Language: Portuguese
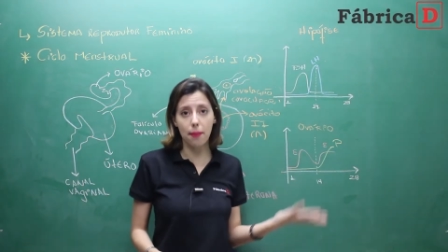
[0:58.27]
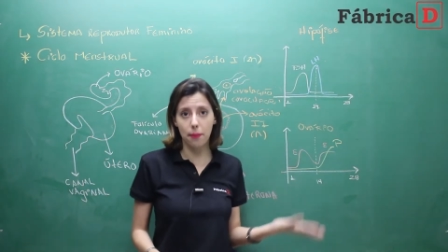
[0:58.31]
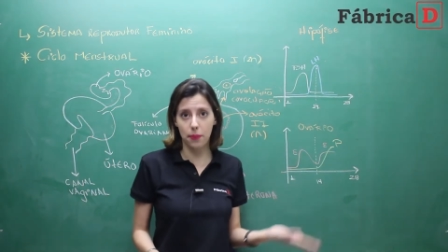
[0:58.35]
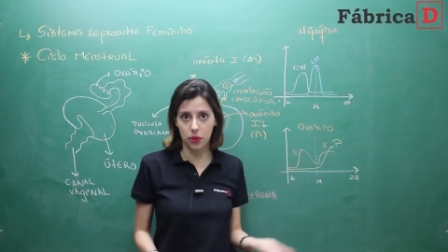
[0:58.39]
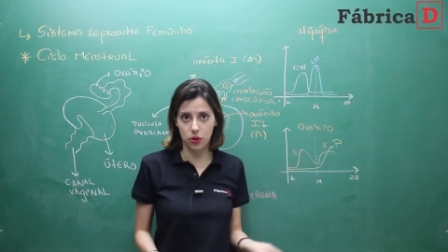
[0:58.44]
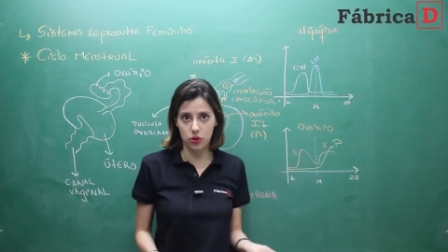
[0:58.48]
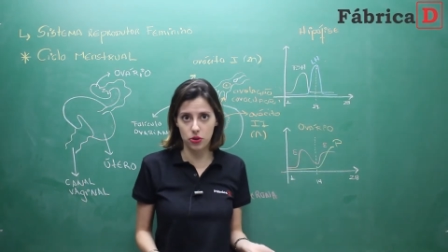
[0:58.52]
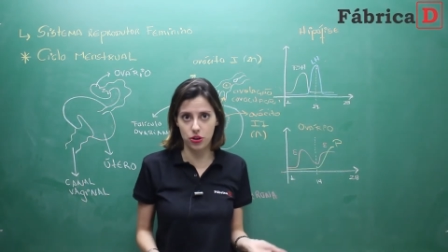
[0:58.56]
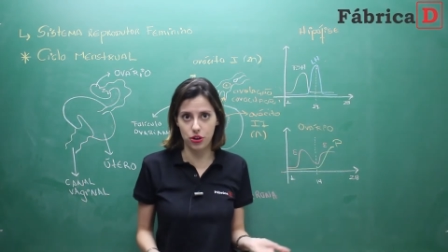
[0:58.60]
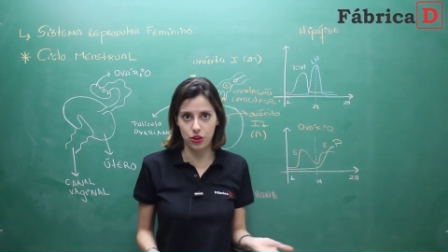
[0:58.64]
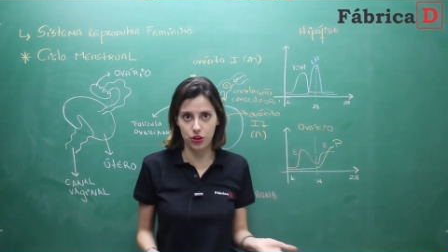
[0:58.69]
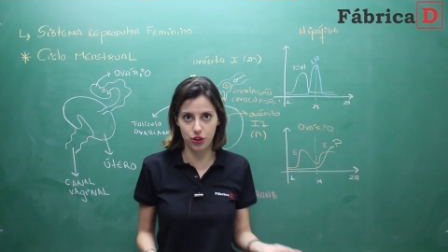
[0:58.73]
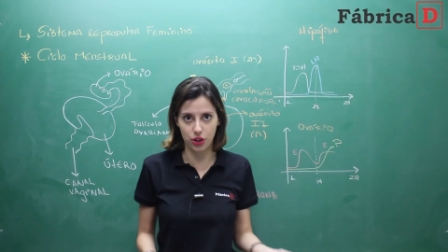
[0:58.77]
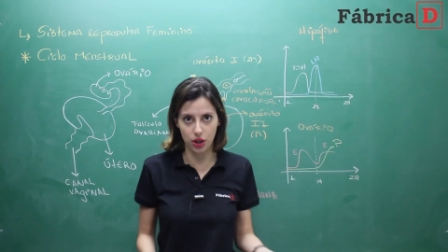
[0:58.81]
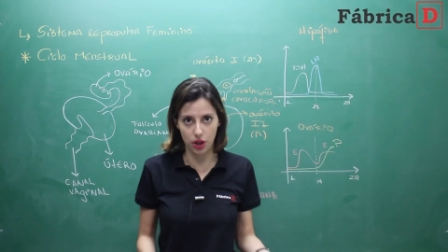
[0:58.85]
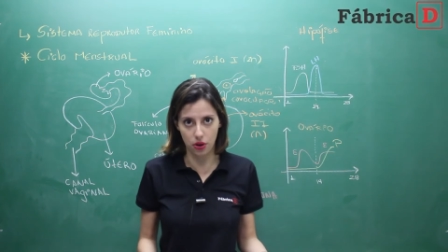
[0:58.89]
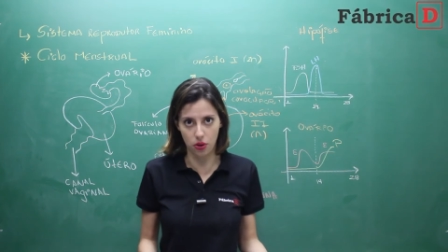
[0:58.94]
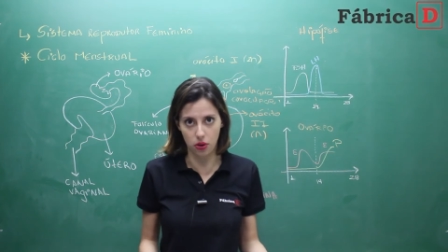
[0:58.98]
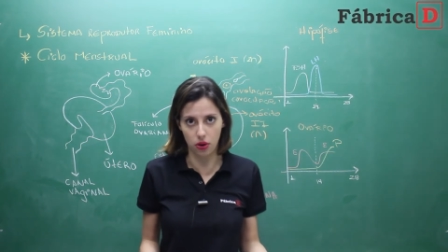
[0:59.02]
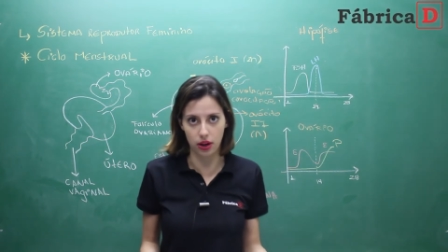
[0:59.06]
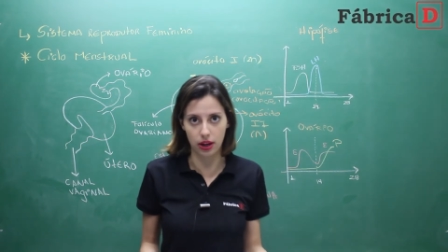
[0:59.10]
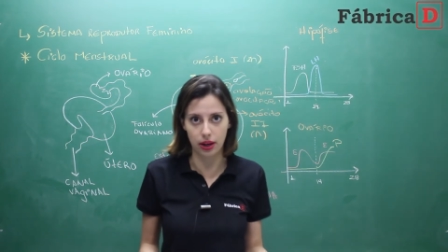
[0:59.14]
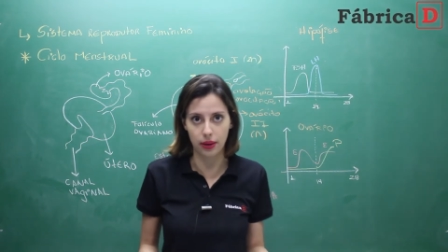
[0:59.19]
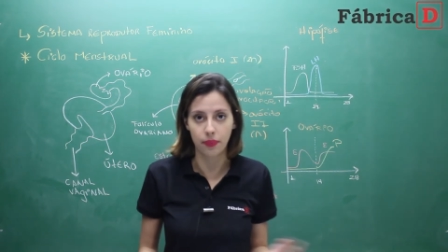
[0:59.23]

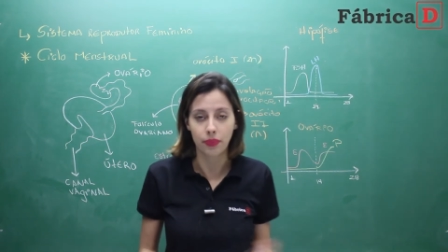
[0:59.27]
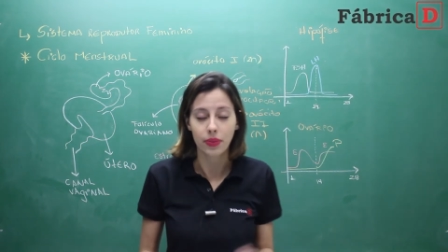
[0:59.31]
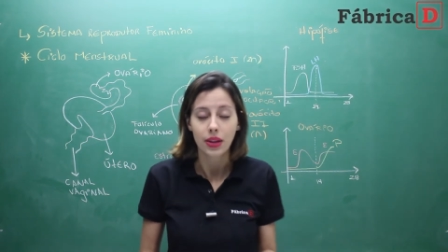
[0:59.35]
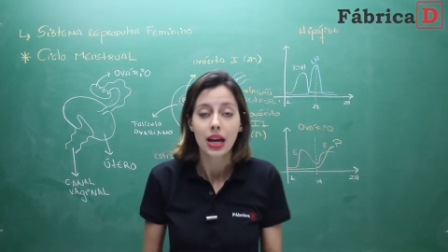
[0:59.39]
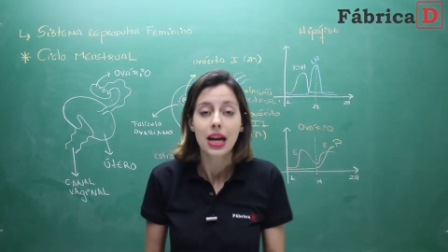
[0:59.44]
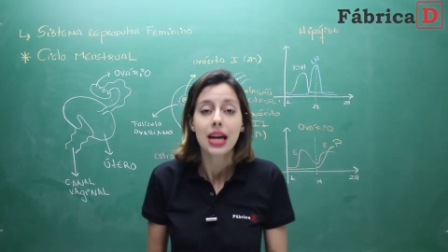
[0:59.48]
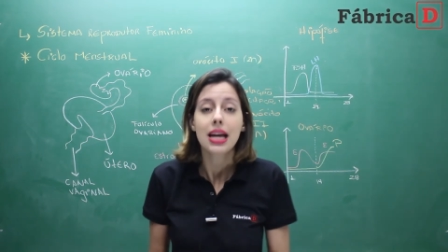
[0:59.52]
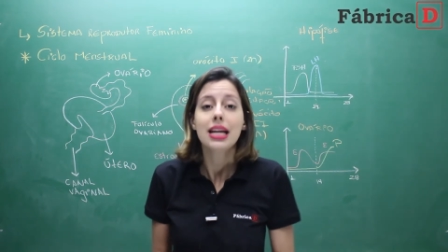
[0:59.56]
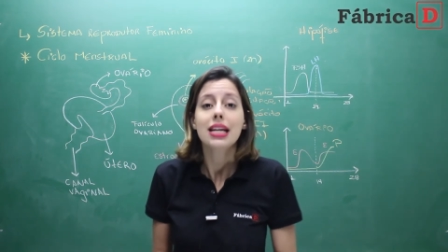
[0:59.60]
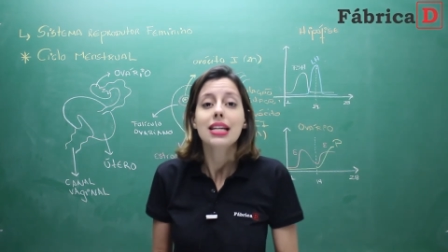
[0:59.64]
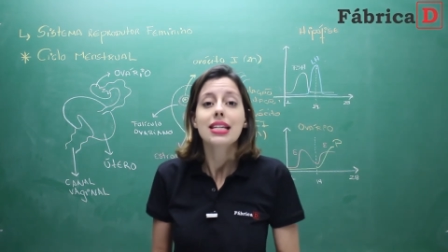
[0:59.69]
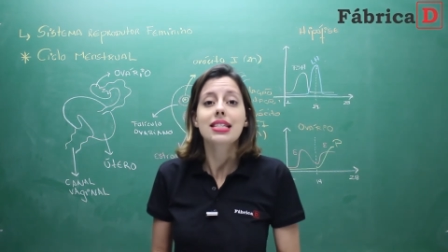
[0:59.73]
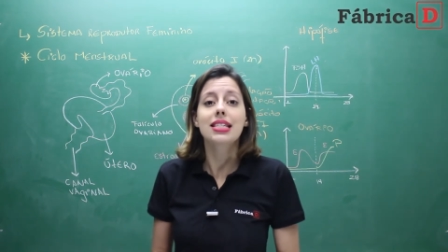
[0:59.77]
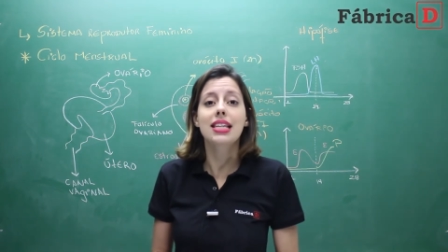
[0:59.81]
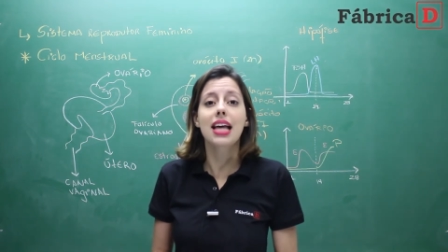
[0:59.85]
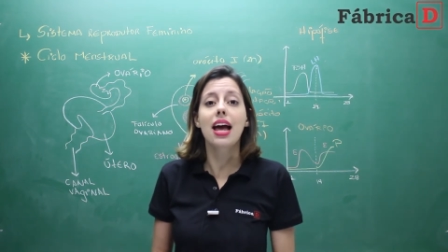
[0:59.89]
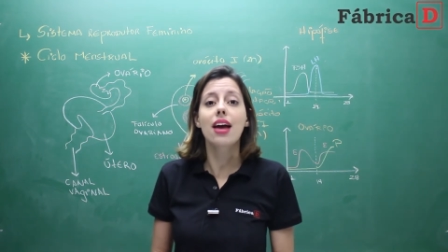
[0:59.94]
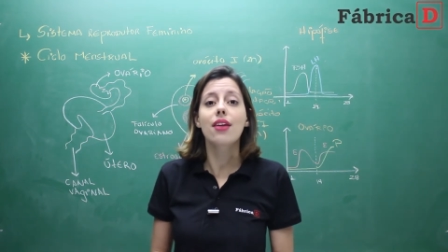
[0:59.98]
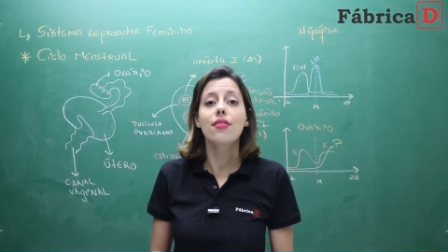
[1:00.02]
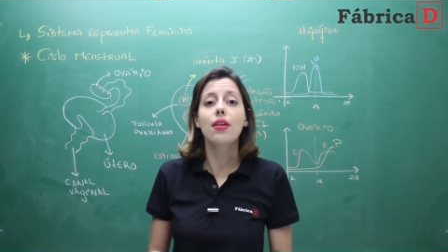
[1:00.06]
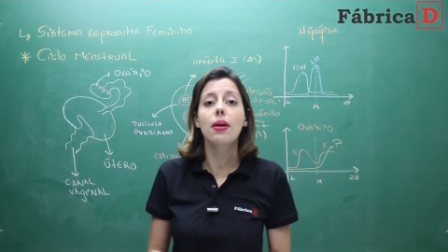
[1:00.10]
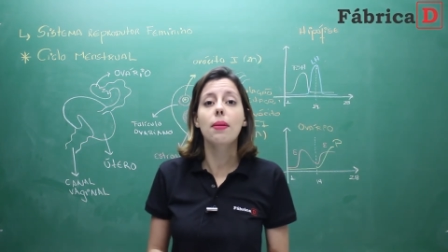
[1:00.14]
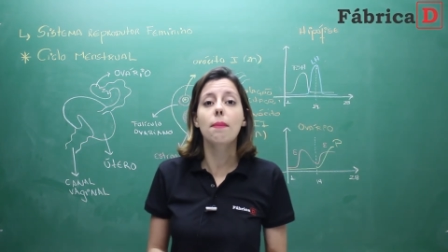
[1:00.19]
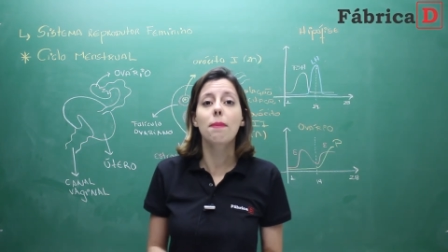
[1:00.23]
progesterona
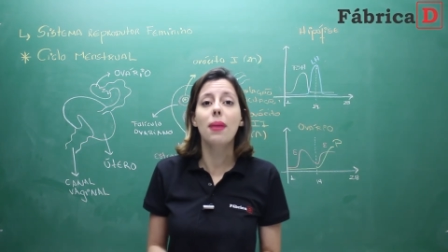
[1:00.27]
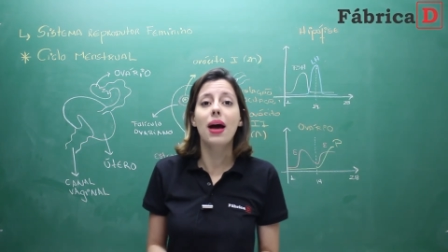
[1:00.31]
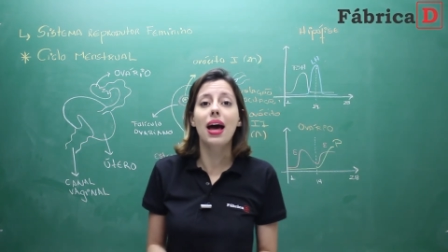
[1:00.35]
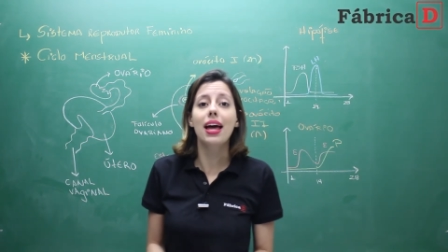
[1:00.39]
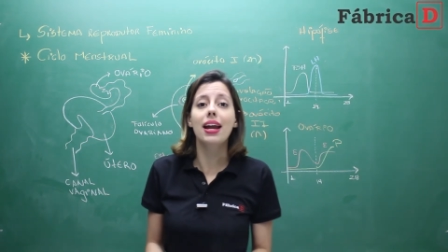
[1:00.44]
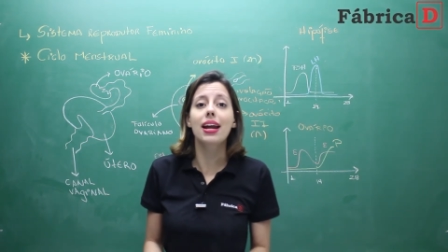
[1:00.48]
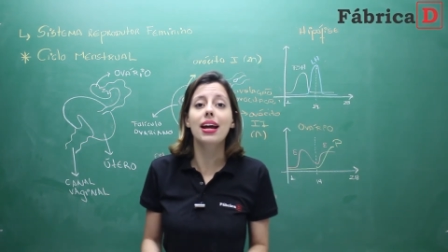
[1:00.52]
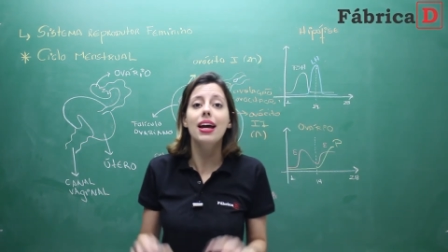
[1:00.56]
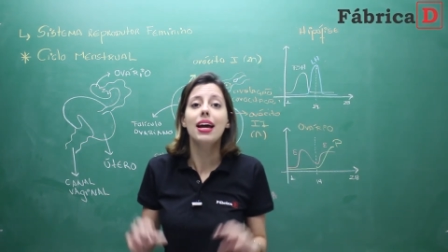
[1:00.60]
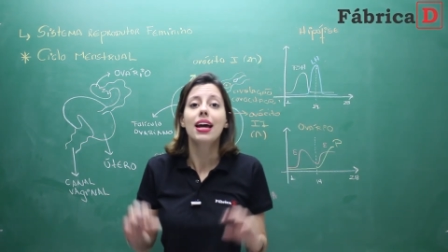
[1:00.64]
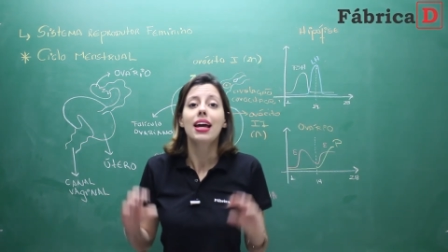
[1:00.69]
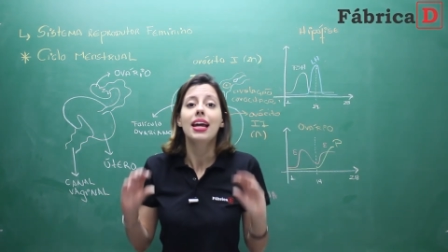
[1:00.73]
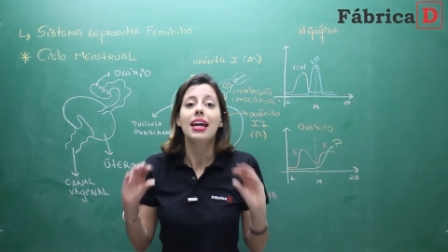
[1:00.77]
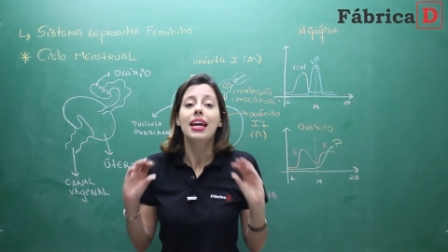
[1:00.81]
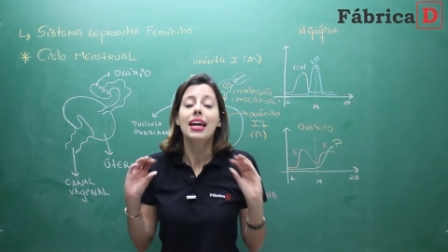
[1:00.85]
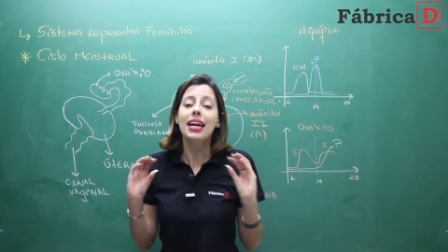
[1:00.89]
servem para